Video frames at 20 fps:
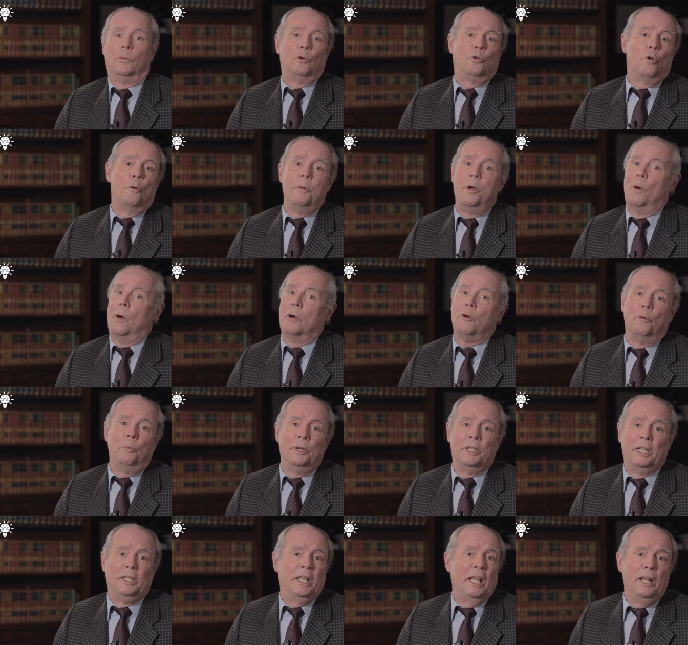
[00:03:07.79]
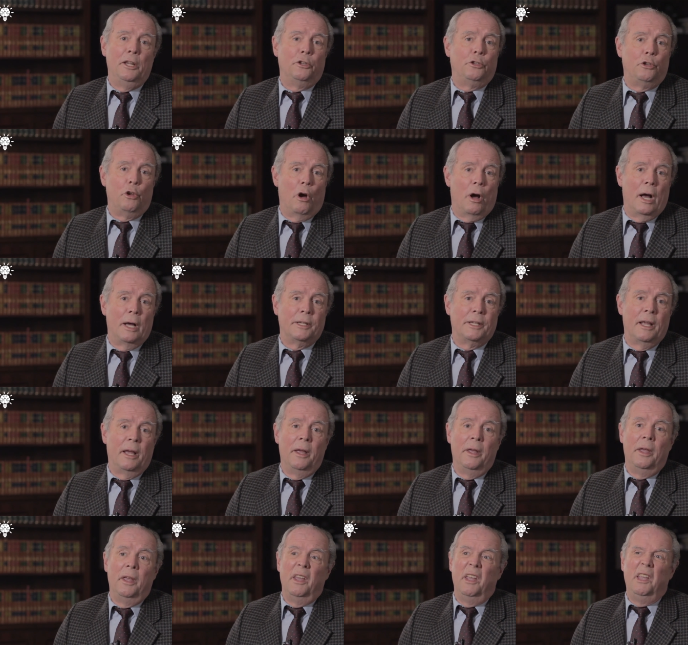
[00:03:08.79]
comer uma comida deliciosa
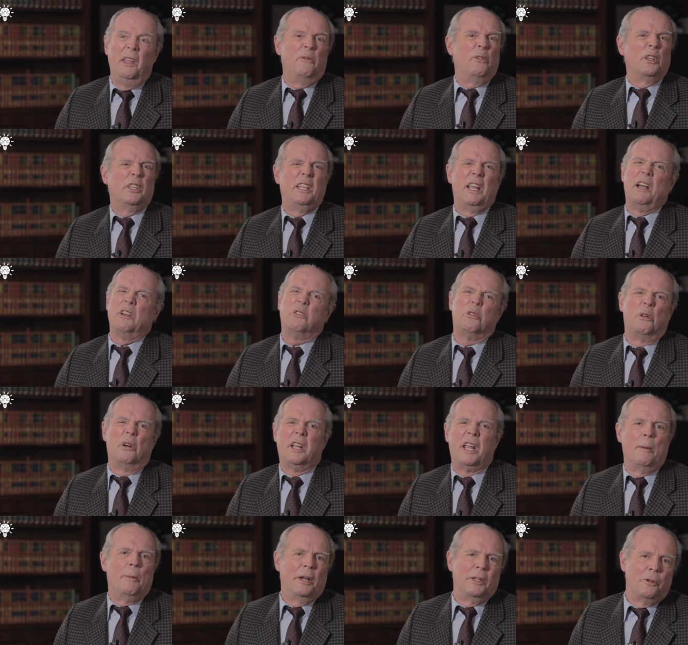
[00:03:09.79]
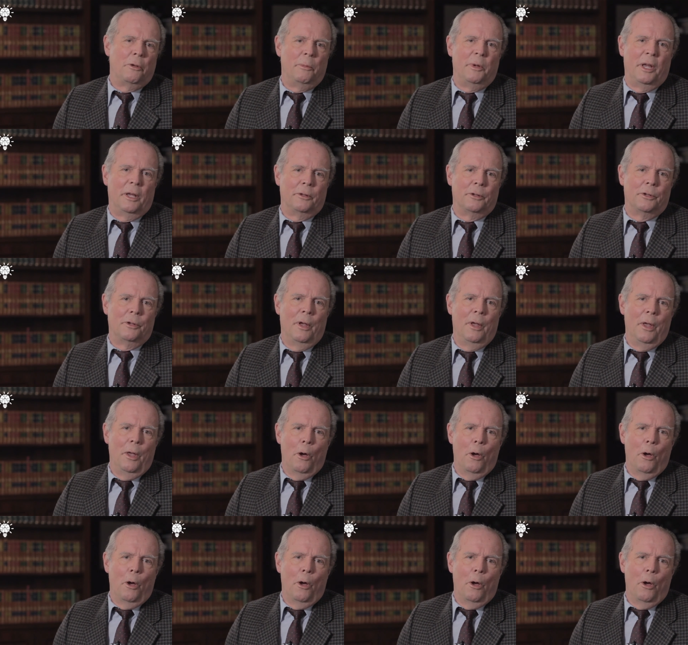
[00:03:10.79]
e você achou que é mais ou menos.